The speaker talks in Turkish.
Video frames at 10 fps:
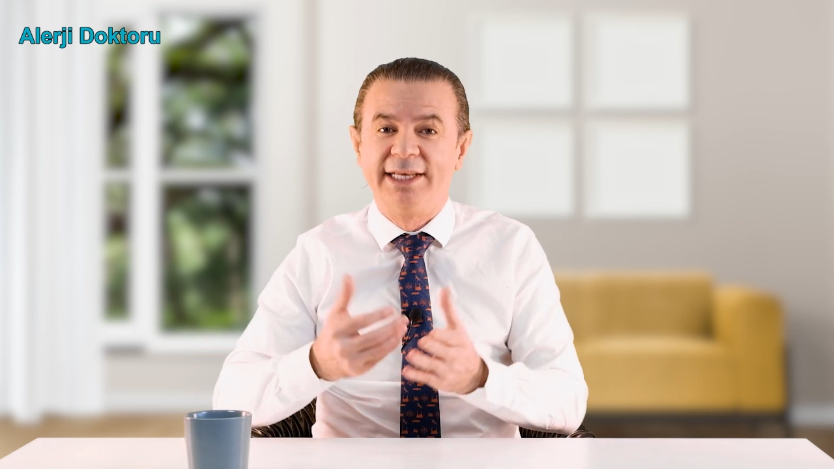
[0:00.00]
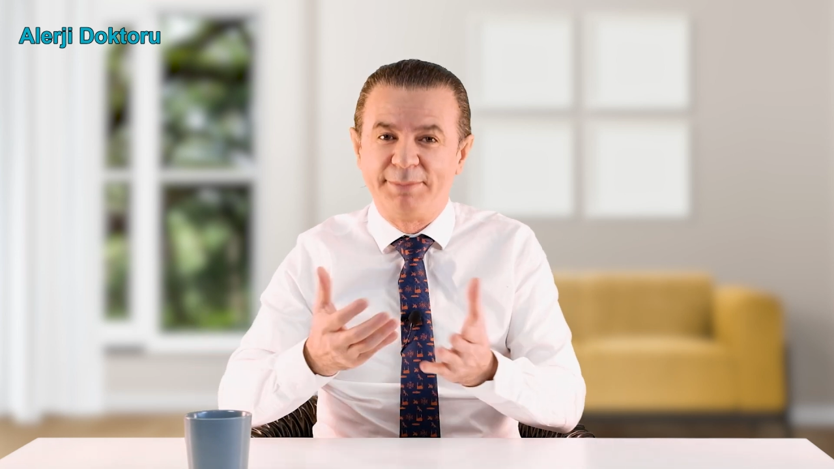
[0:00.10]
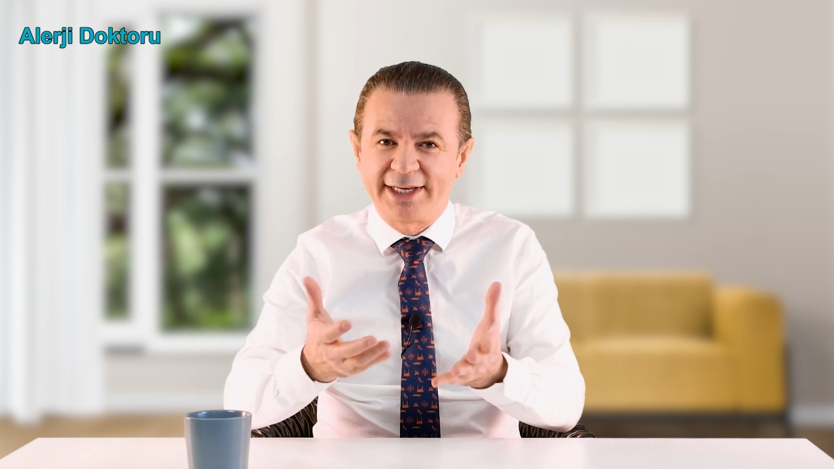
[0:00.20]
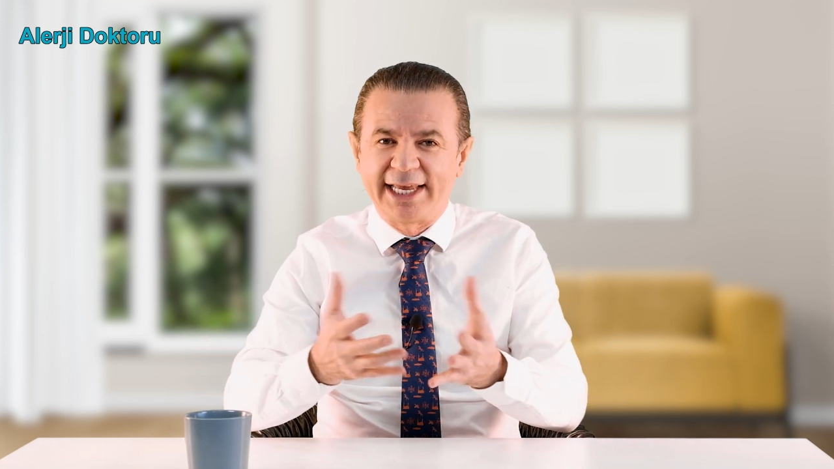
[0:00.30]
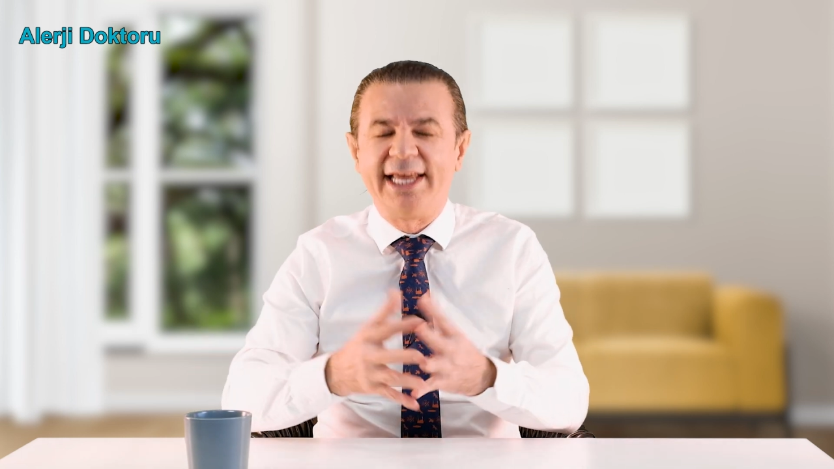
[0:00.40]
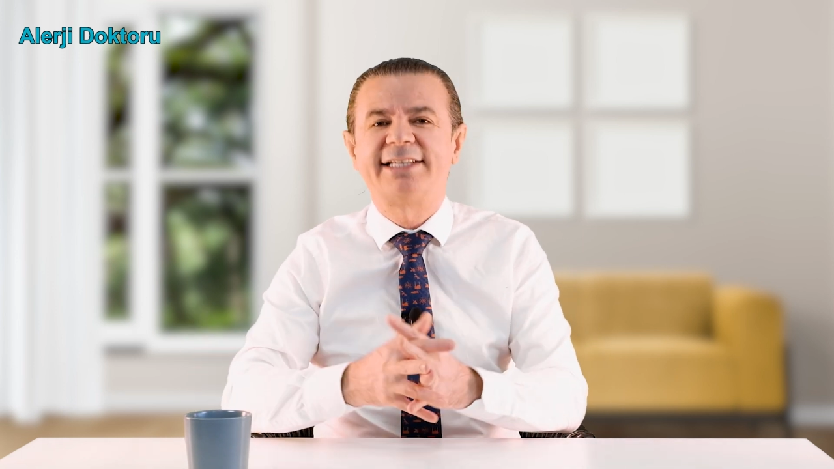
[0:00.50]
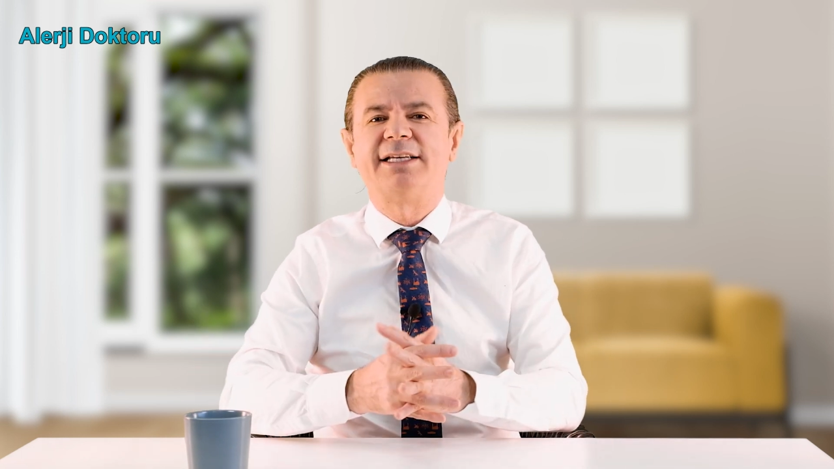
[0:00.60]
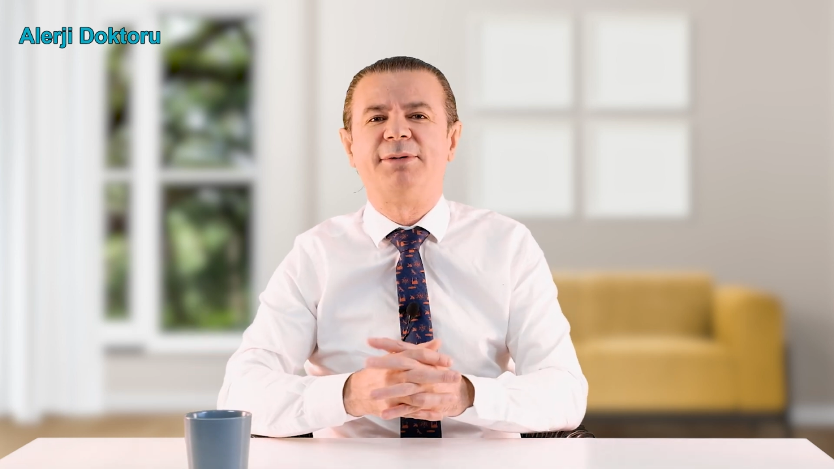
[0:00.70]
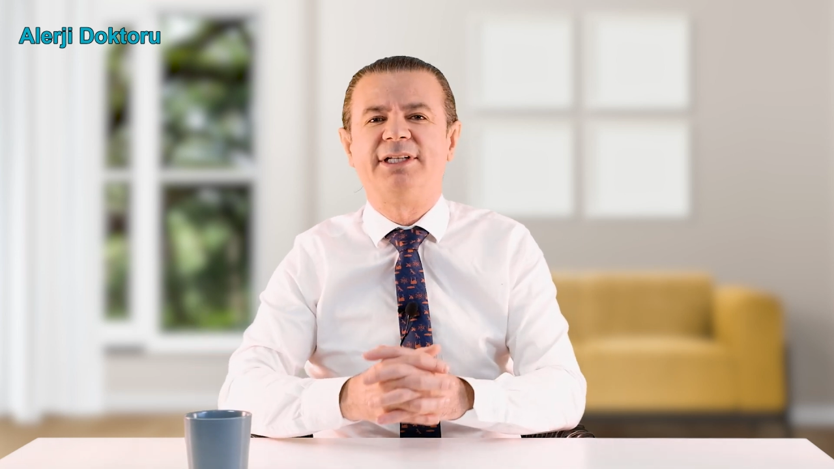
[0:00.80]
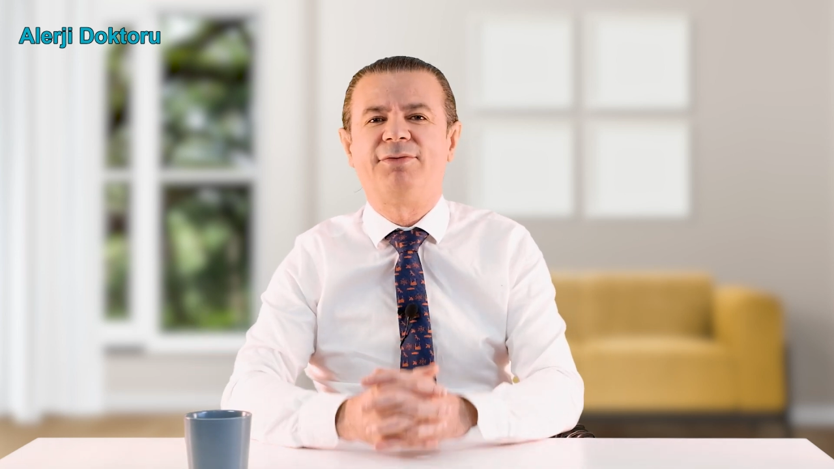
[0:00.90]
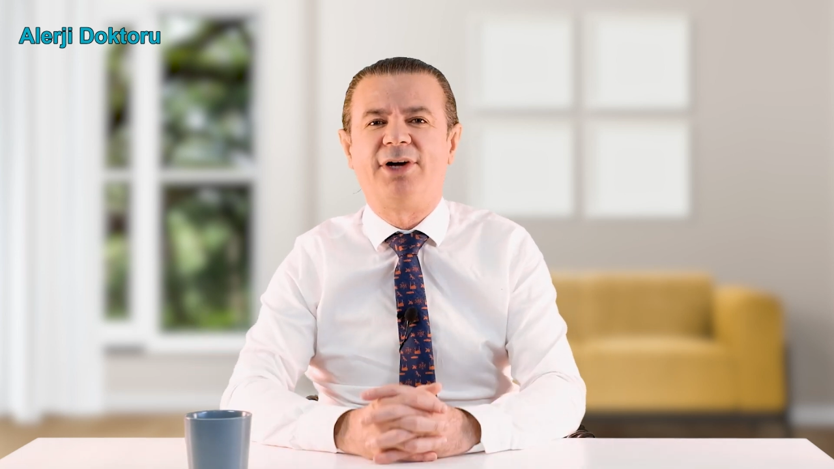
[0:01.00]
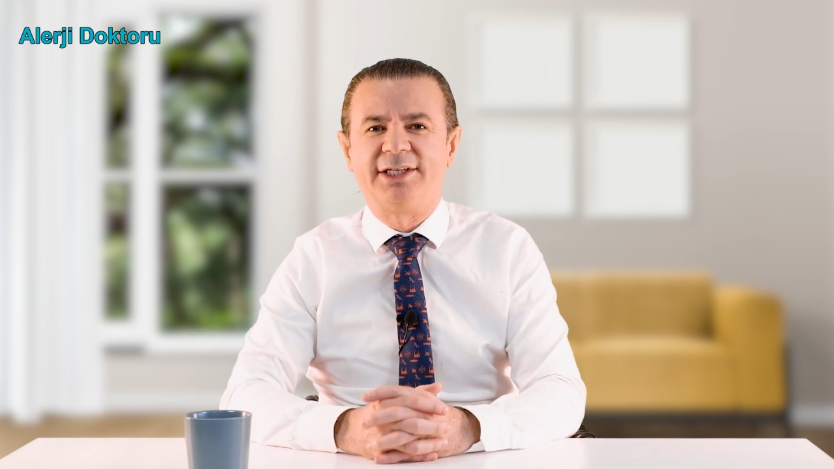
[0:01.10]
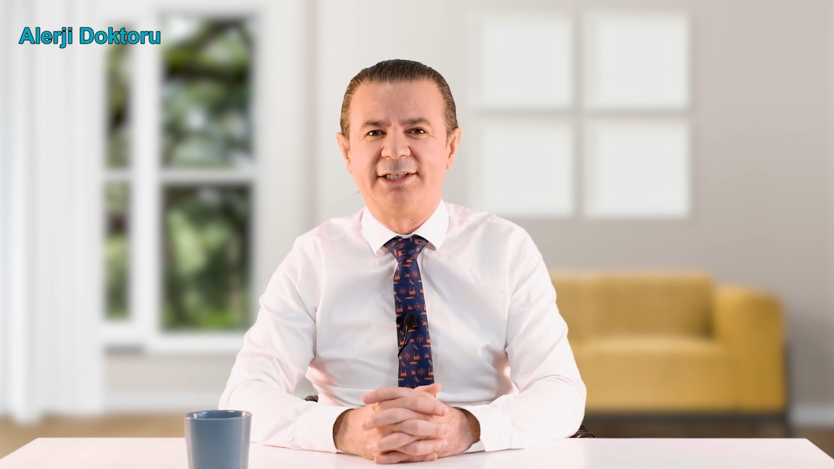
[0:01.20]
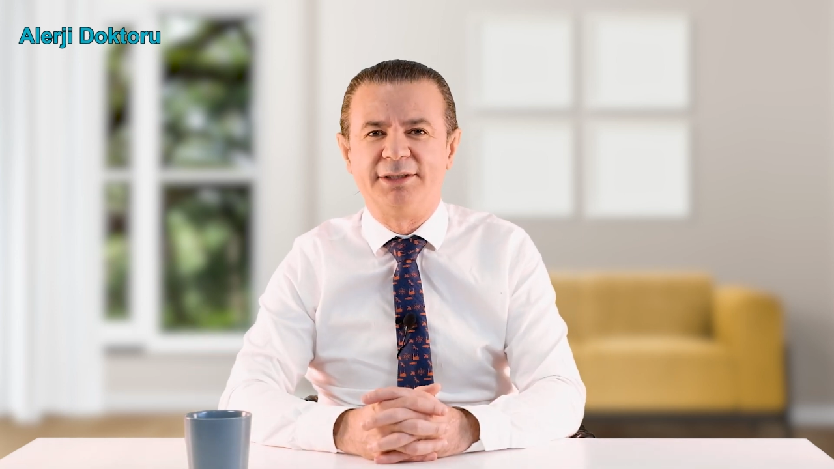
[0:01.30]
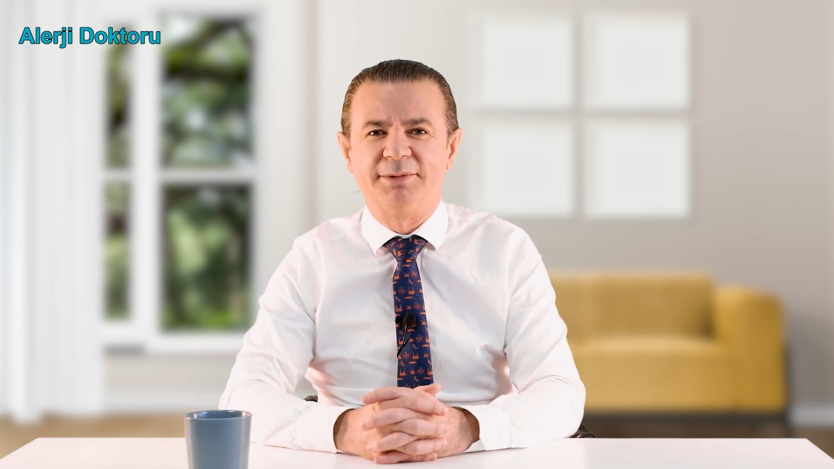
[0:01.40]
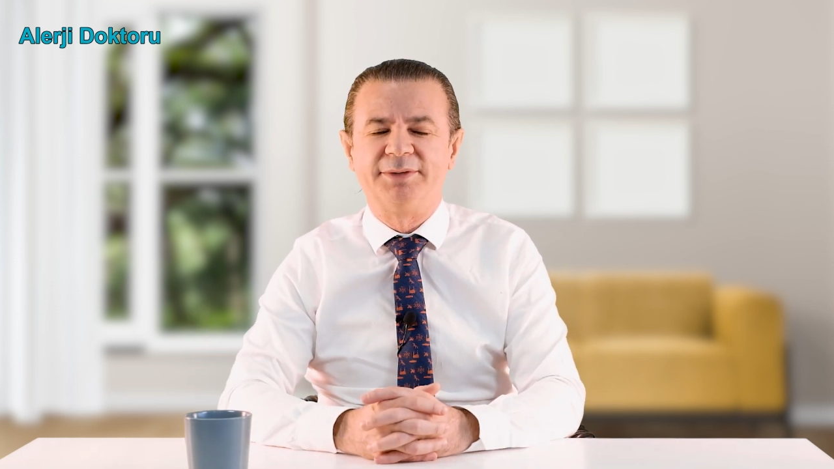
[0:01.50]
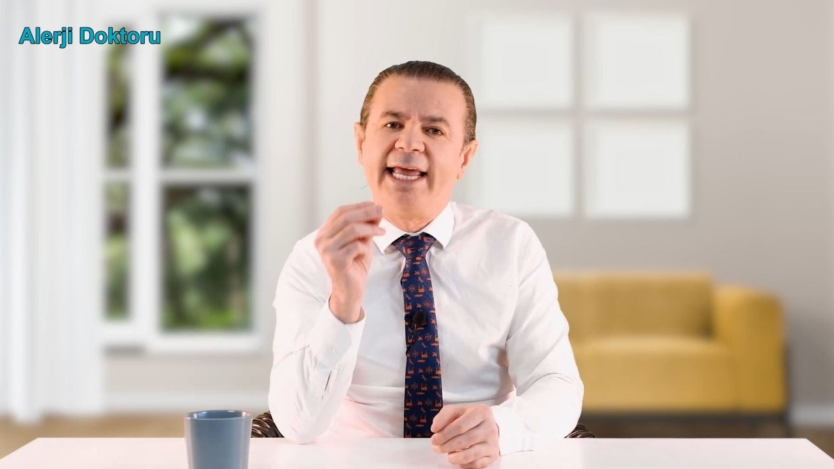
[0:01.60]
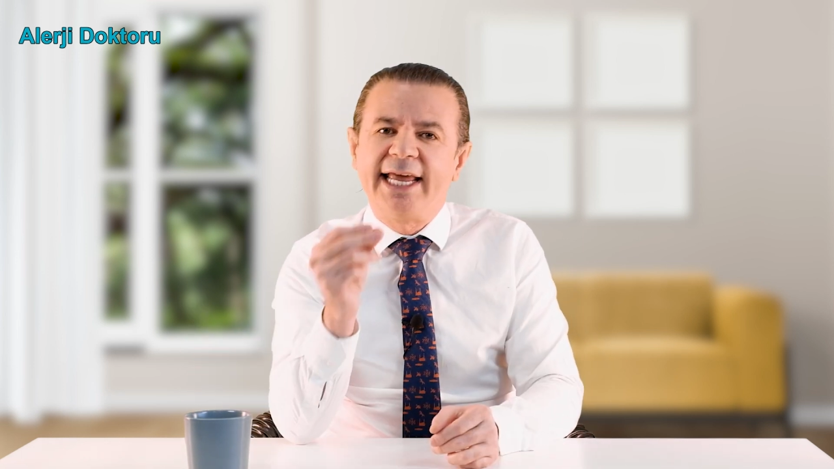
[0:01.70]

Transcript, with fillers: Peki egzamada faydalı mı?